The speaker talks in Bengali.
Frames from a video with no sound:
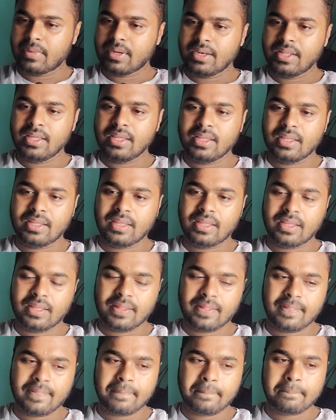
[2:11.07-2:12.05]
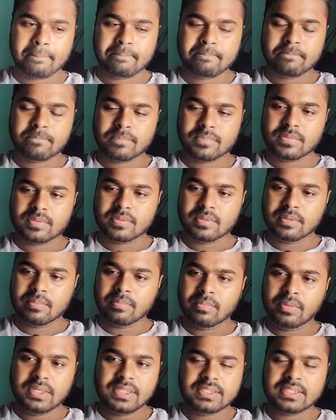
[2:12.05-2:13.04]
মানে
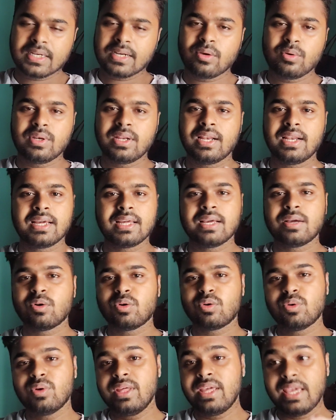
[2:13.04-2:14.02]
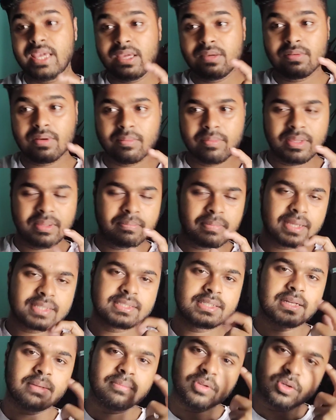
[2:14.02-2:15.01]
মনীষা কৈরালাকে তখন এইভাবে
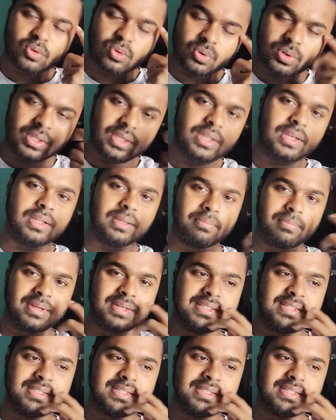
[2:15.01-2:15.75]
ইমাজিন আমি করিনি